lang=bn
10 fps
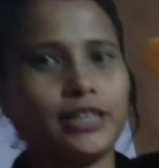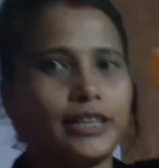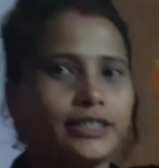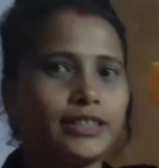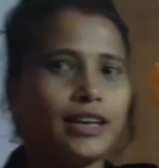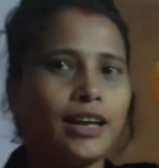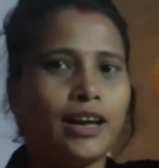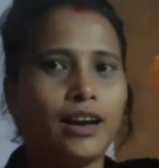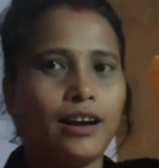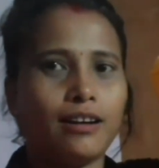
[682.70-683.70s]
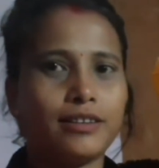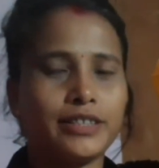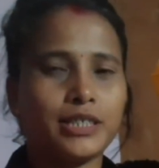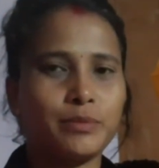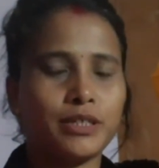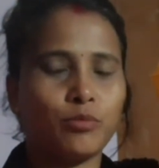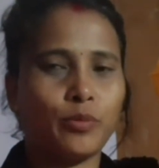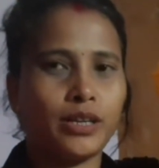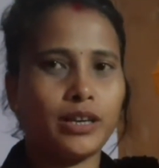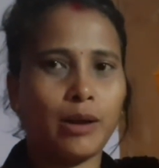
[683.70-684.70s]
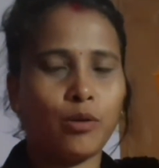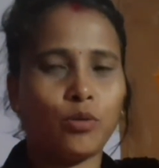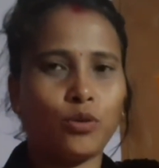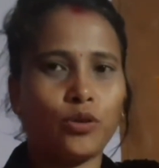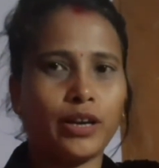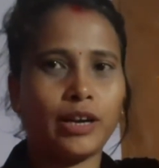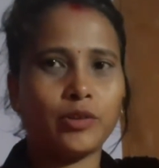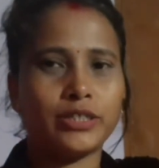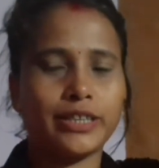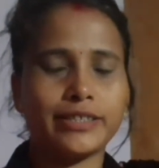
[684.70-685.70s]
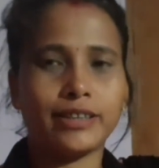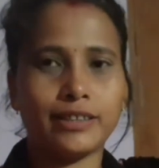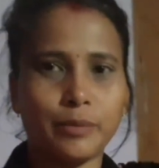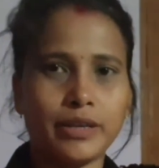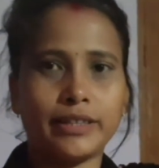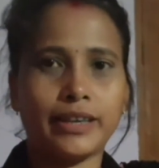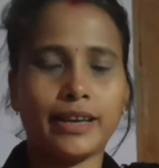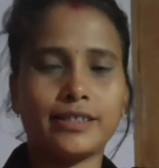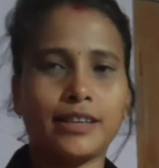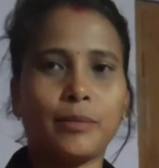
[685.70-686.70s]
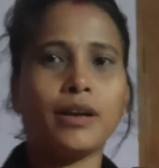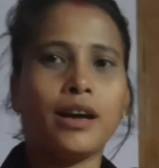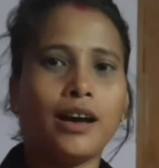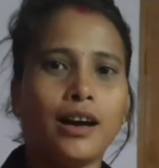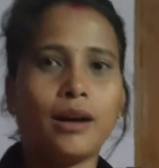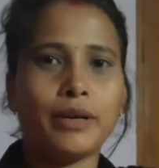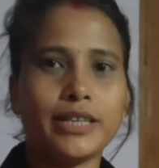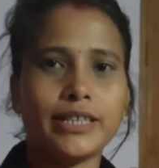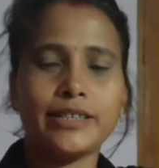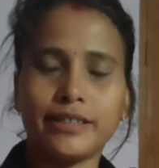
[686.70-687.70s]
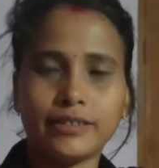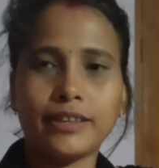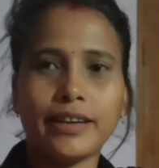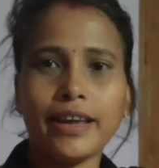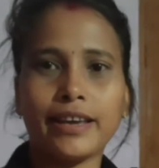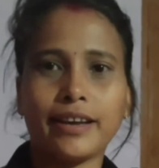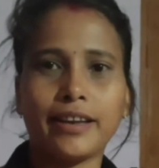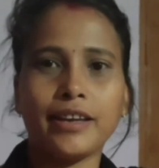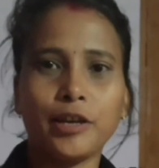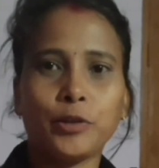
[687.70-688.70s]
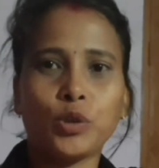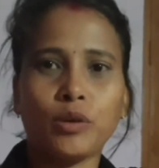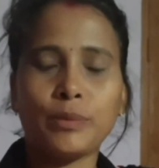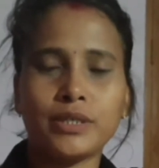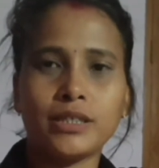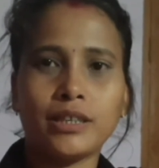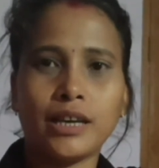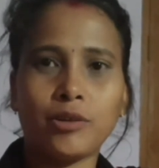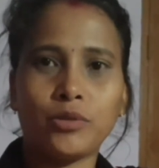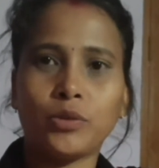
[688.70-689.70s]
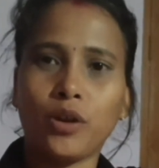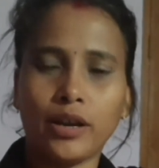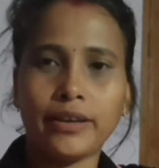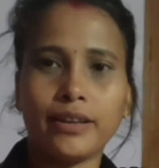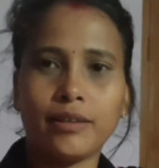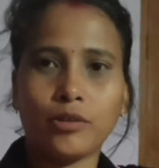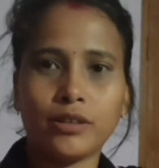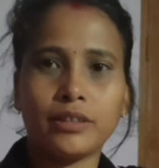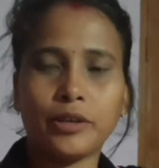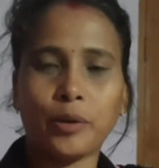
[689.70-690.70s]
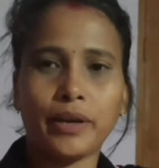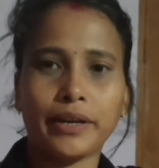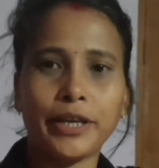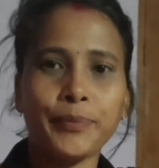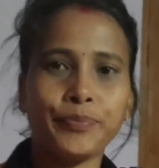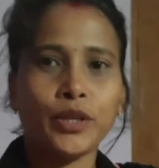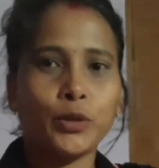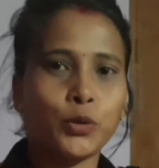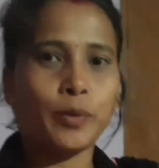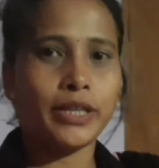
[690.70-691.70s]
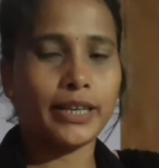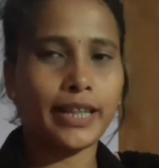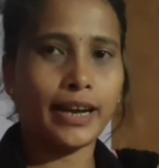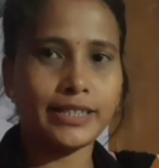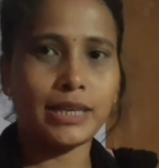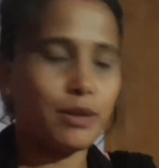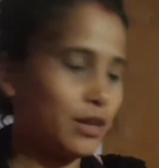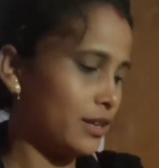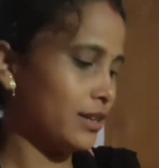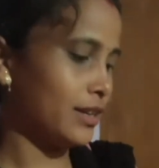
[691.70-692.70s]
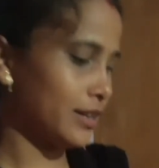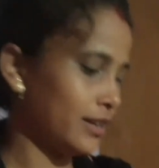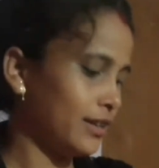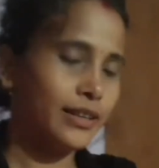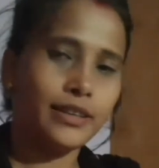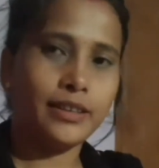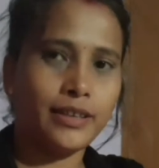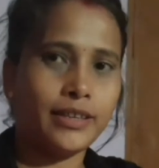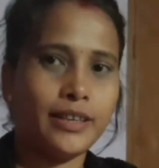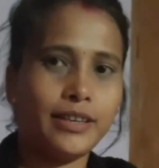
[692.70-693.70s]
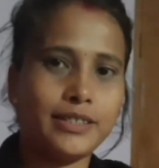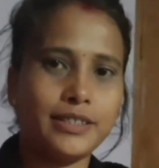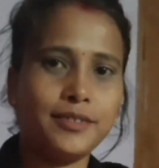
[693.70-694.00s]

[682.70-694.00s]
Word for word: নিয়েছি আর শেষমেশ মোবাইলটা নেওয়া হলো না কারণ যেই সেটটা আমরা নিতে গেছিলাম মানে সেই সেটটা নেই এখানে তো ভাবছি এখন ওটা অনলাইনেই অর্ডার দিতে হবে আর কি তো তোমাদেরকে দেখাচ্ছি আমি কী কী কিনেছি